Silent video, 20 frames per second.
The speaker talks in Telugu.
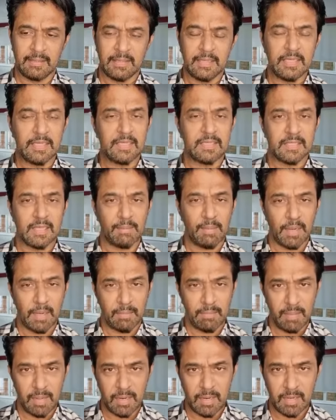ఈ
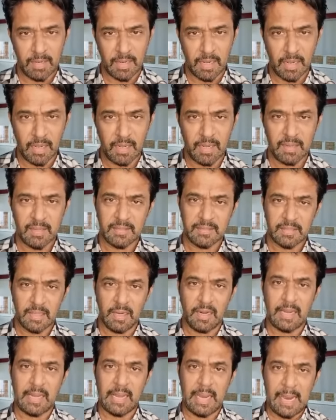సమారంభాన్ని
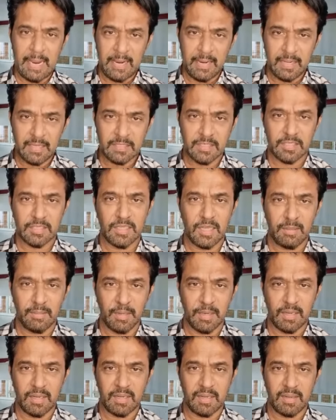చాలా గ్రాండ్గా
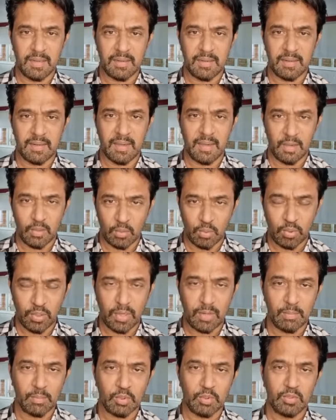చేద్దామని
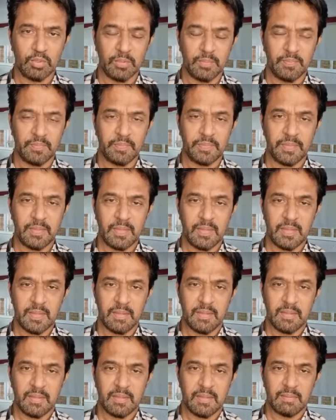అనుకున్నాను ముందు
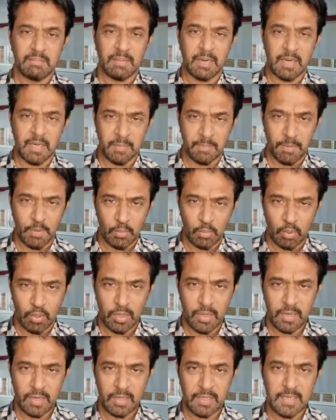బట్ ఇప్పుడు
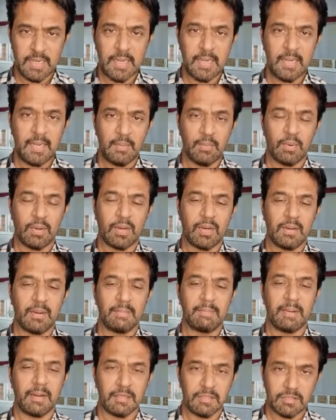ఉండే ఈ ఒక
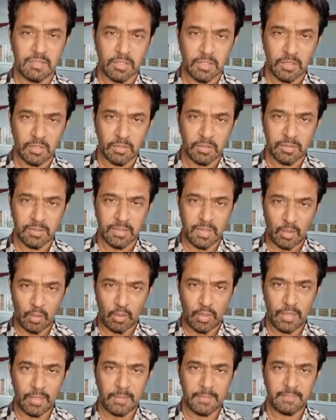పరిస్థితిలో
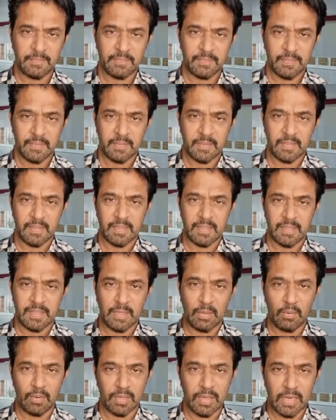కరోనా
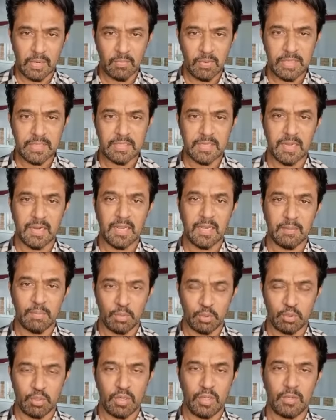ఎవరిని ఇన్వైట్
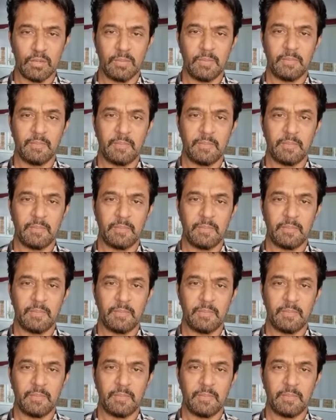చేయలేకపోతున్నాను